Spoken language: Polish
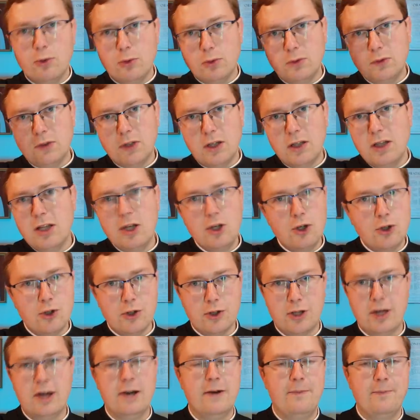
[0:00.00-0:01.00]

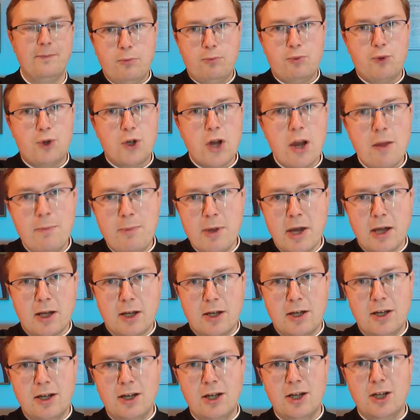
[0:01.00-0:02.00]
uzależnia
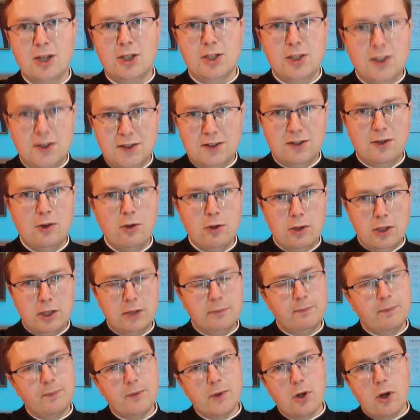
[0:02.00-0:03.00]
przebieg
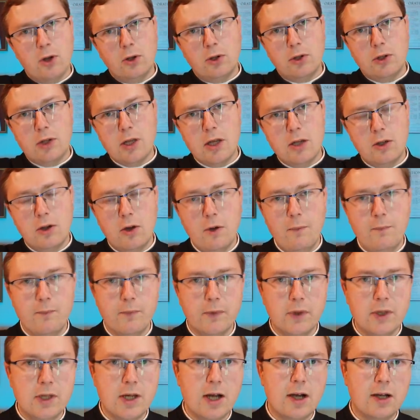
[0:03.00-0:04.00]
historii od tego,
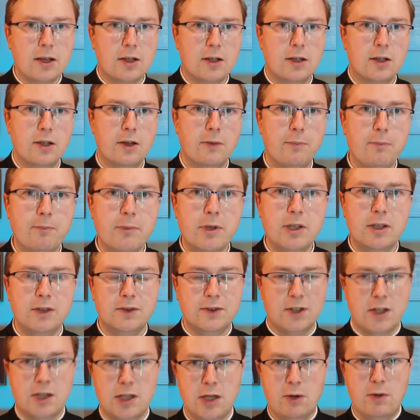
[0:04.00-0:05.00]
jak my
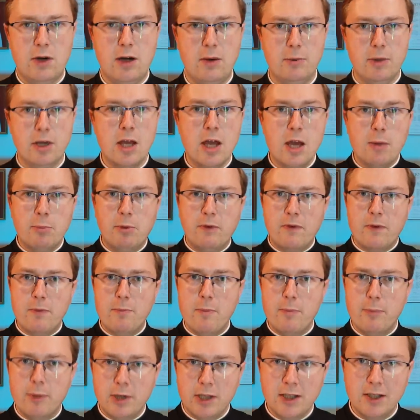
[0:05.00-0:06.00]
zadziałamy,
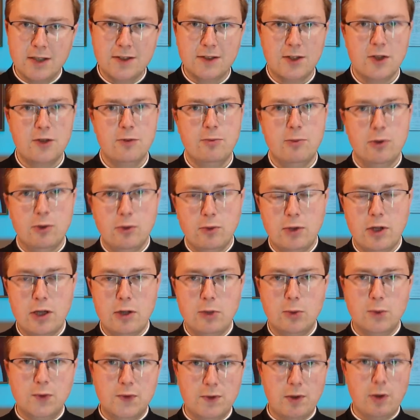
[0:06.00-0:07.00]
bowiem my jesteśmy
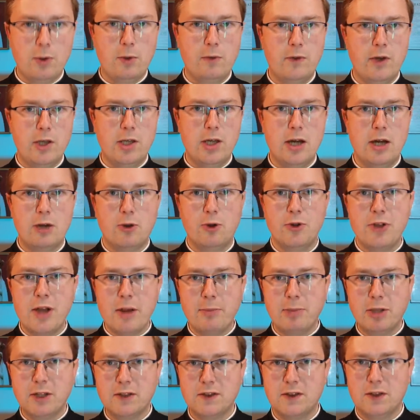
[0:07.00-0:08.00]
tutaj ustanowieni jako
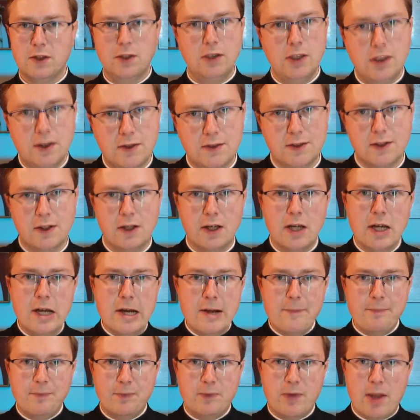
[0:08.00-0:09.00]
namiestnicy,
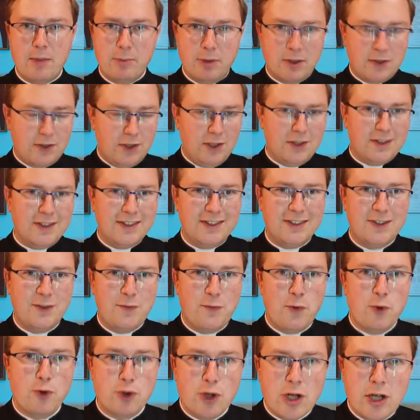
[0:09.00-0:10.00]
namiestnicy
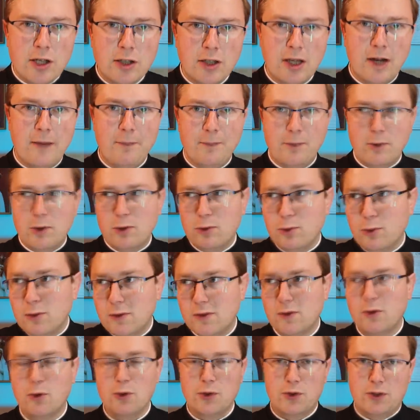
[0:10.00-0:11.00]
stworzenia
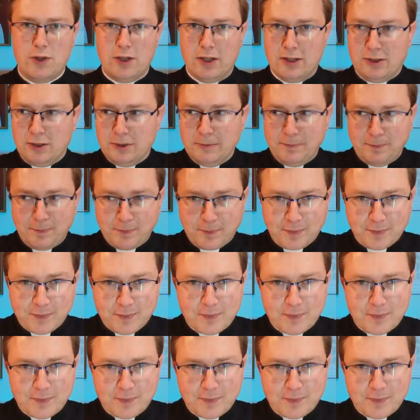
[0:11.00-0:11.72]
ludzkości, jako